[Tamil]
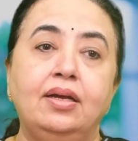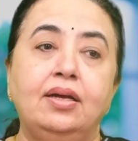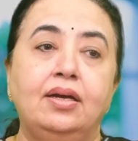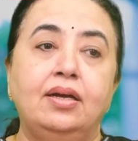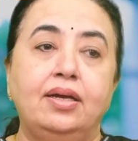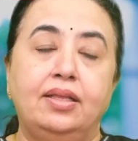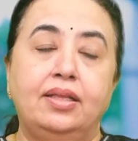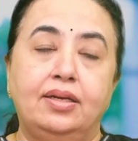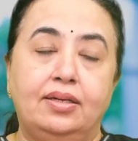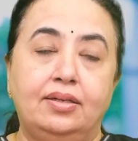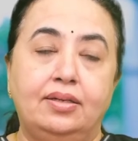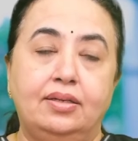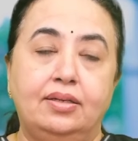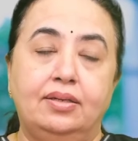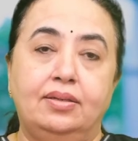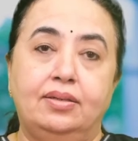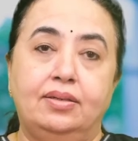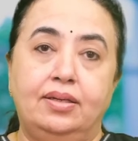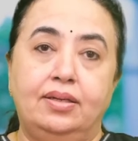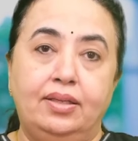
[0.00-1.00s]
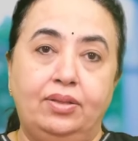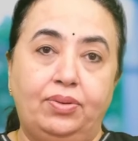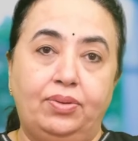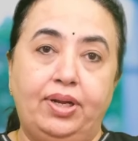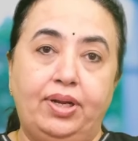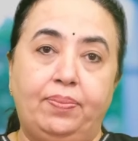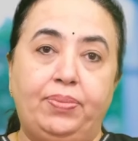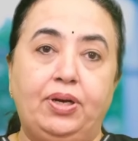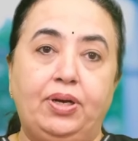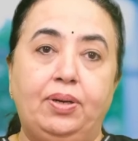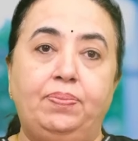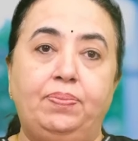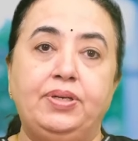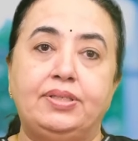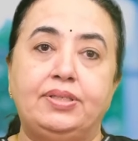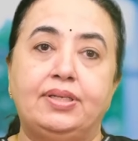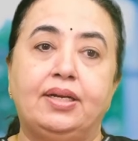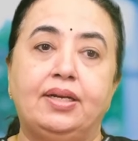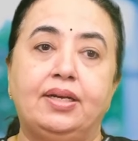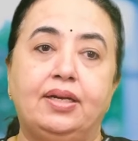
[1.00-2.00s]
இதுக்கு இதோடைய பர்பஸ்
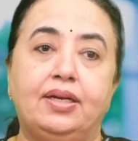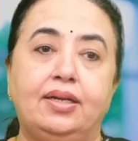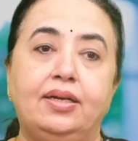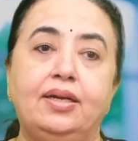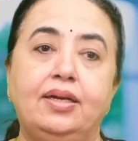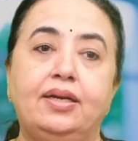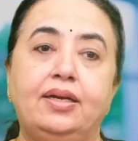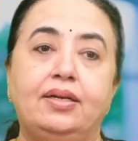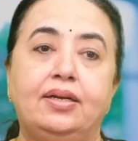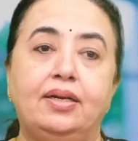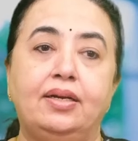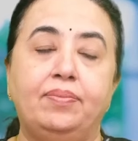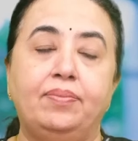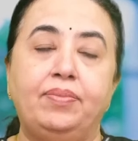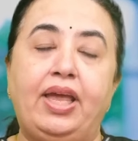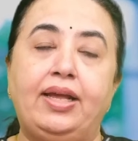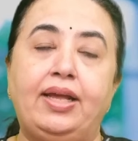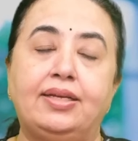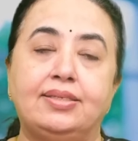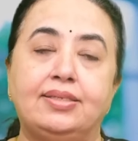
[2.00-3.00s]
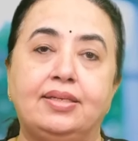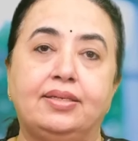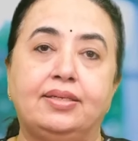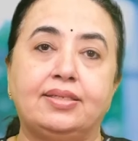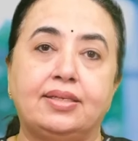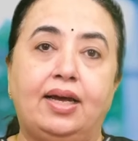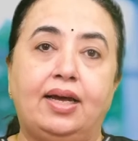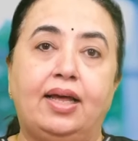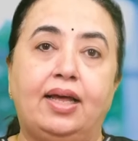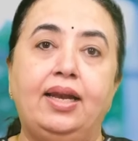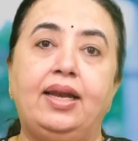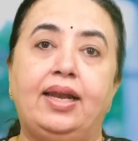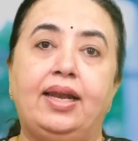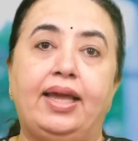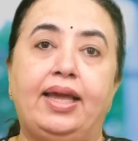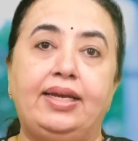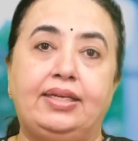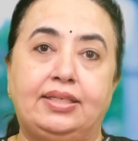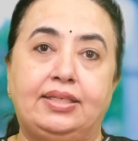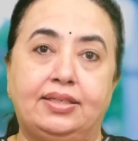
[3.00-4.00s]
என்னன்னா இட் மேக்ஸ் த ஸ்கல்
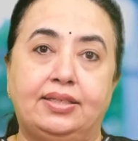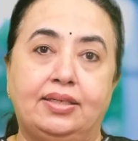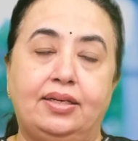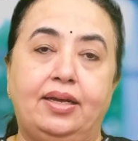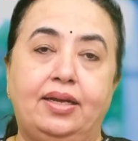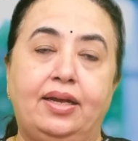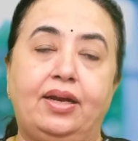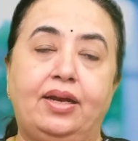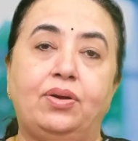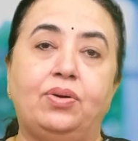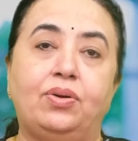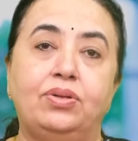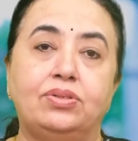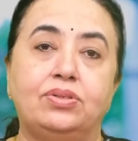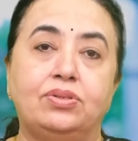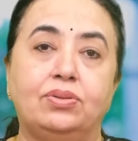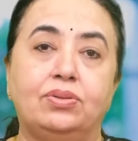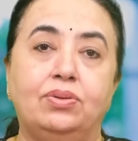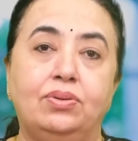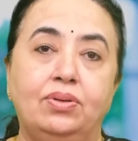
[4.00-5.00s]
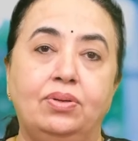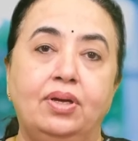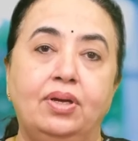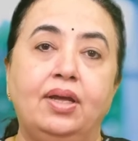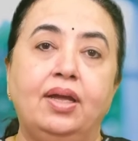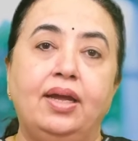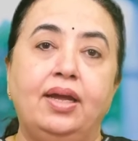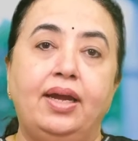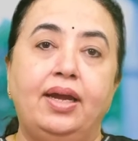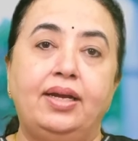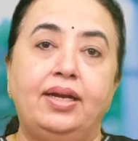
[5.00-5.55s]
லைட்டர் அண்ட் ஆல்சோ இட்